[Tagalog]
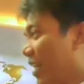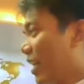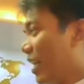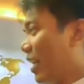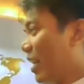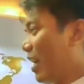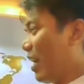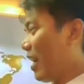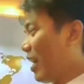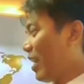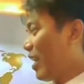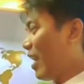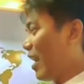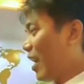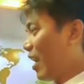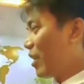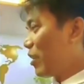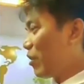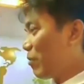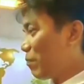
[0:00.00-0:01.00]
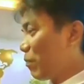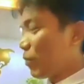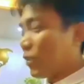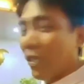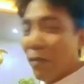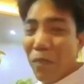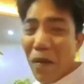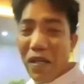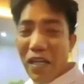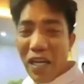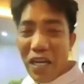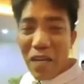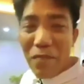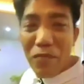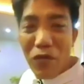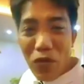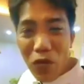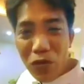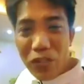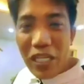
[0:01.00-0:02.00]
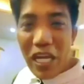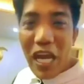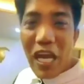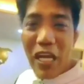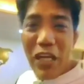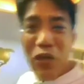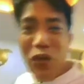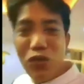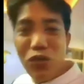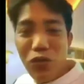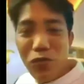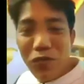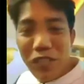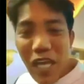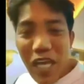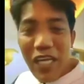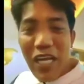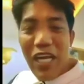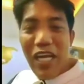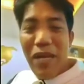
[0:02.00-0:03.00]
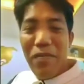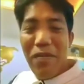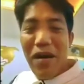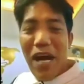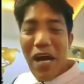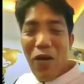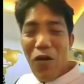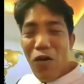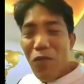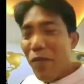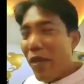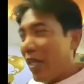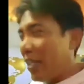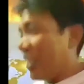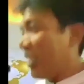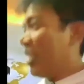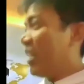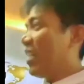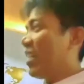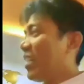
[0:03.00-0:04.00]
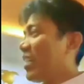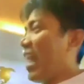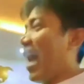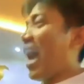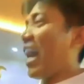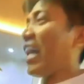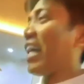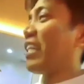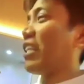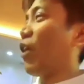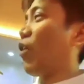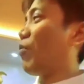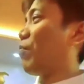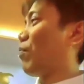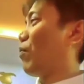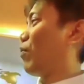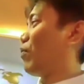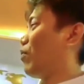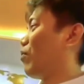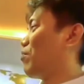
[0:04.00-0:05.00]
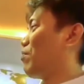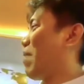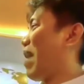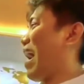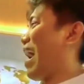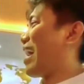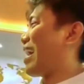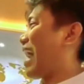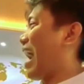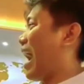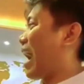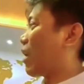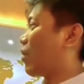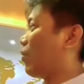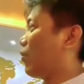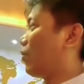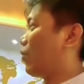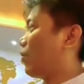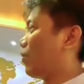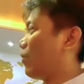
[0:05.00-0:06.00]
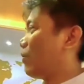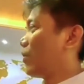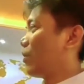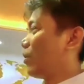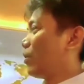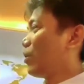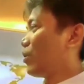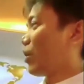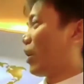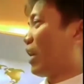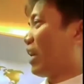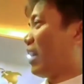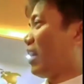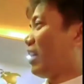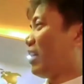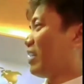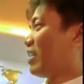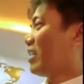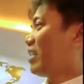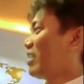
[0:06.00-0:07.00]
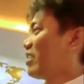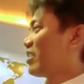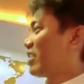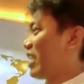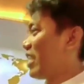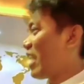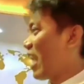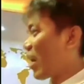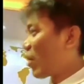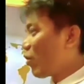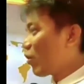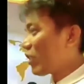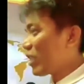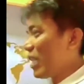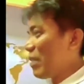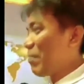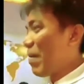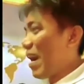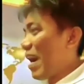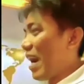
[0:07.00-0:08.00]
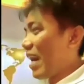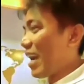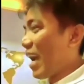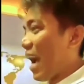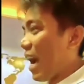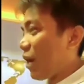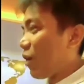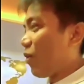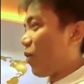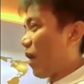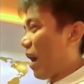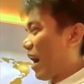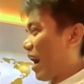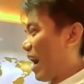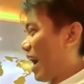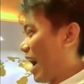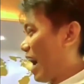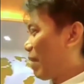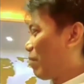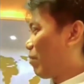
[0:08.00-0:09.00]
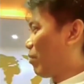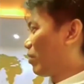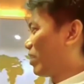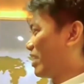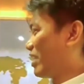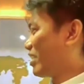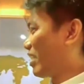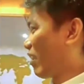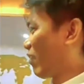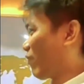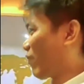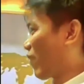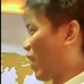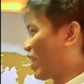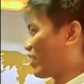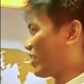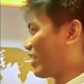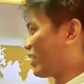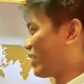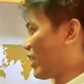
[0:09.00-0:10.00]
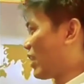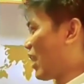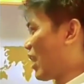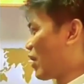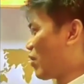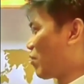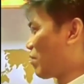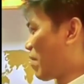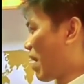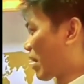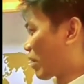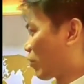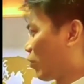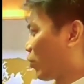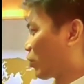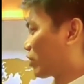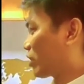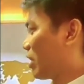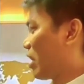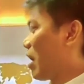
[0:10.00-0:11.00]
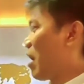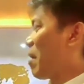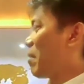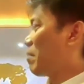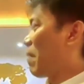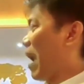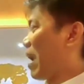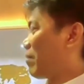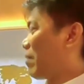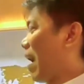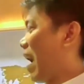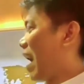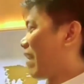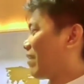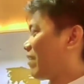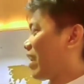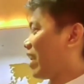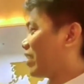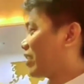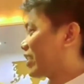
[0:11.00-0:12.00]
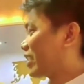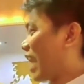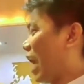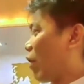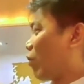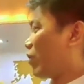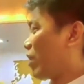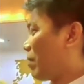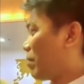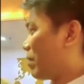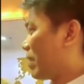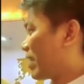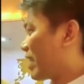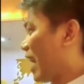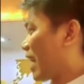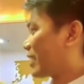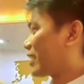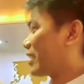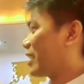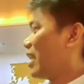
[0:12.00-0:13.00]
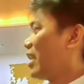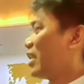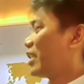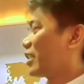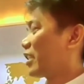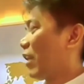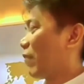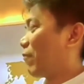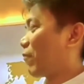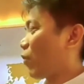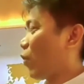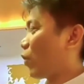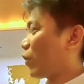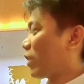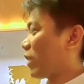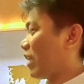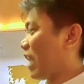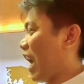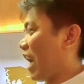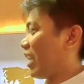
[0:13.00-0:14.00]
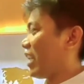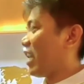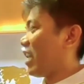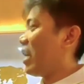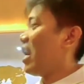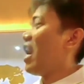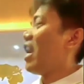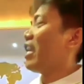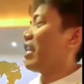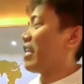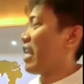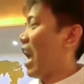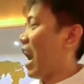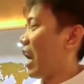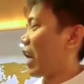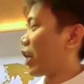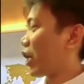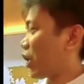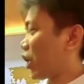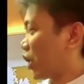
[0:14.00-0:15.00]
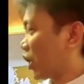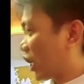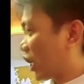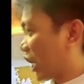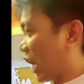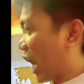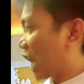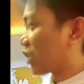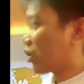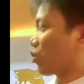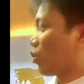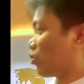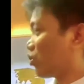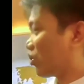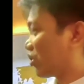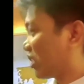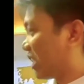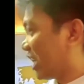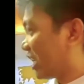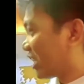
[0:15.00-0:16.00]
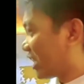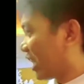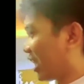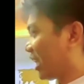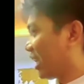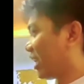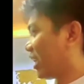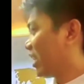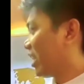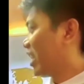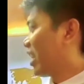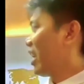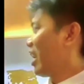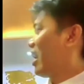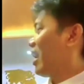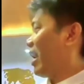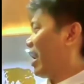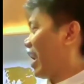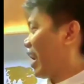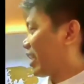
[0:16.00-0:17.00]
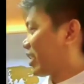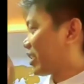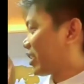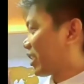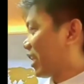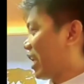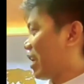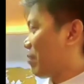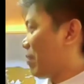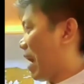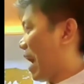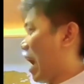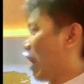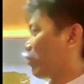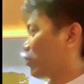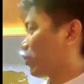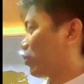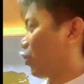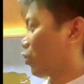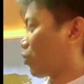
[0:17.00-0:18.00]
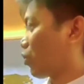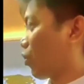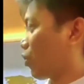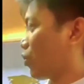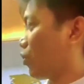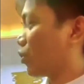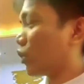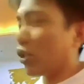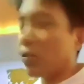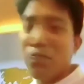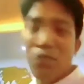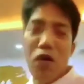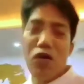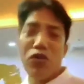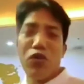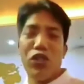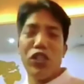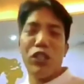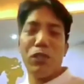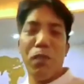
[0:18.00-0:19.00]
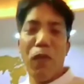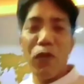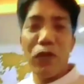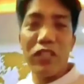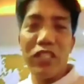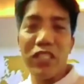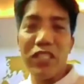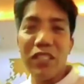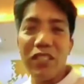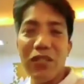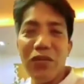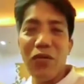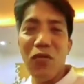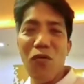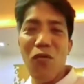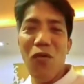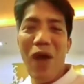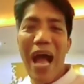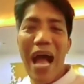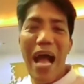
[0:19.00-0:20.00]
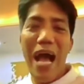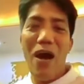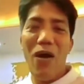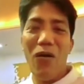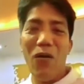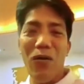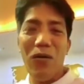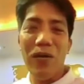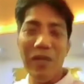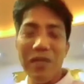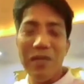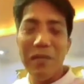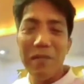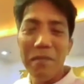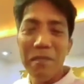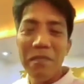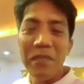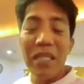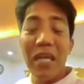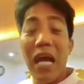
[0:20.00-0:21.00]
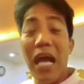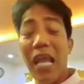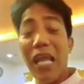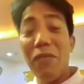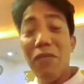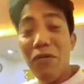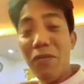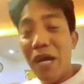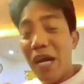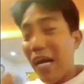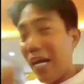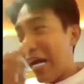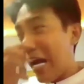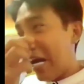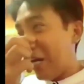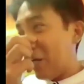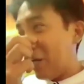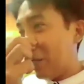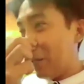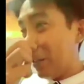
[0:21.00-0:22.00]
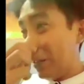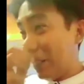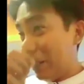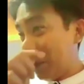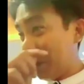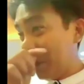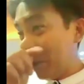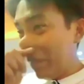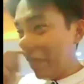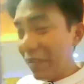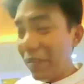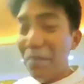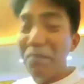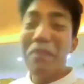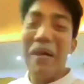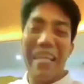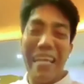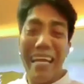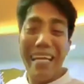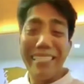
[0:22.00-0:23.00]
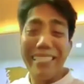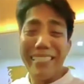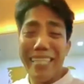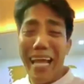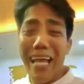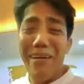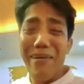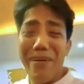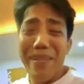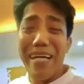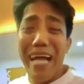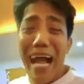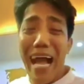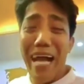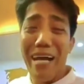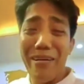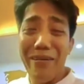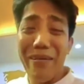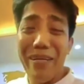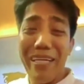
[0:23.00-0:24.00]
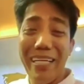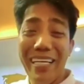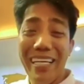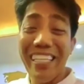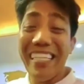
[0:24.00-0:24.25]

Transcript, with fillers: eh akalain niyo pong sa pagre-review ko sa aking YouTube channel ng mga comment, nakita ko po yung makagago. Ha? Sinagot ni makagago ang hamon ni Sir Francis Leo Marcos. 500 sako ng bigas sa frontliner ng Quezon City. Extreme House Notorious Motorsports. Wow! Alam mo makagago, parehas tayong gago eh.